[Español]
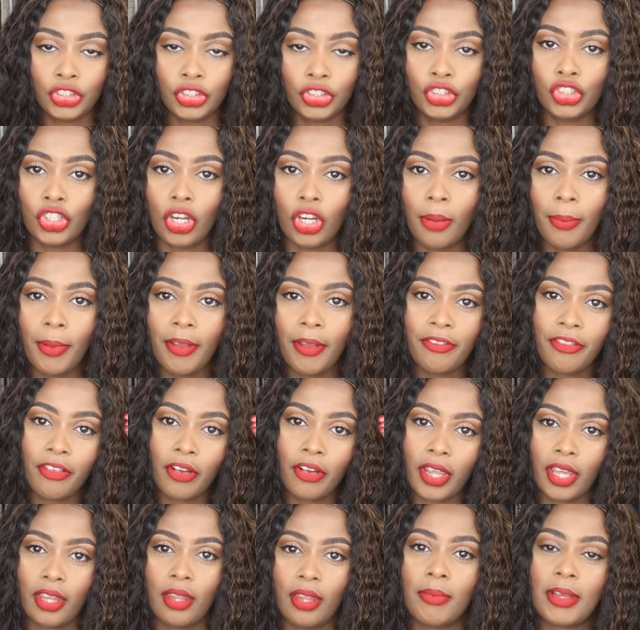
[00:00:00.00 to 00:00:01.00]
Yo me
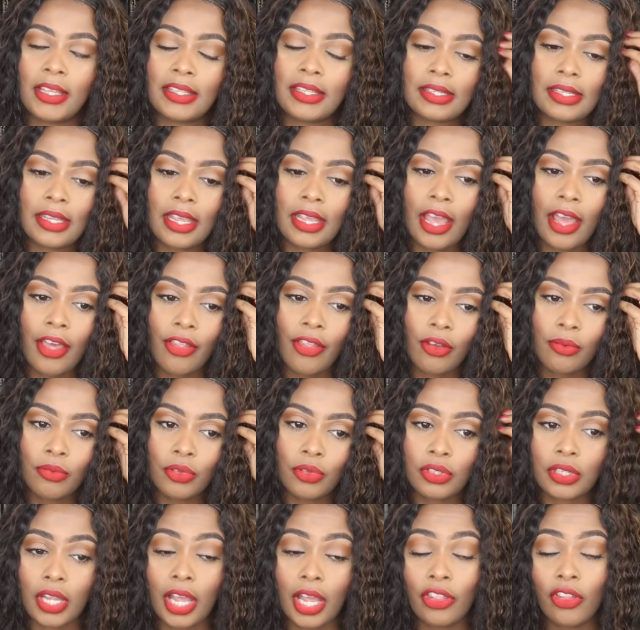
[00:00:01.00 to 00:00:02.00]
enfoqué demasiado
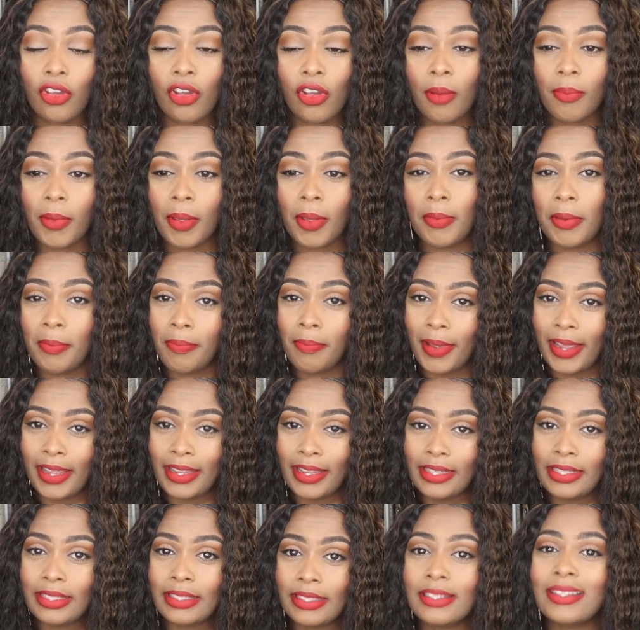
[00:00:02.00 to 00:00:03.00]
buscando como en mi
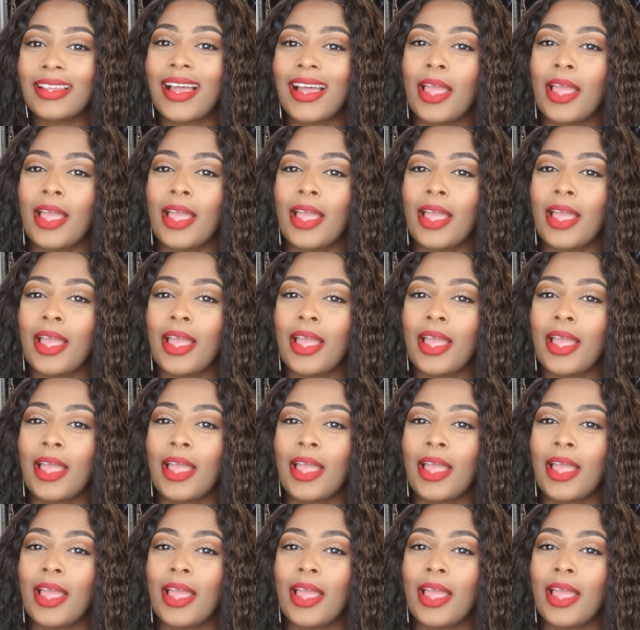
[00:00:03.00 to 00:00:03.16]
país.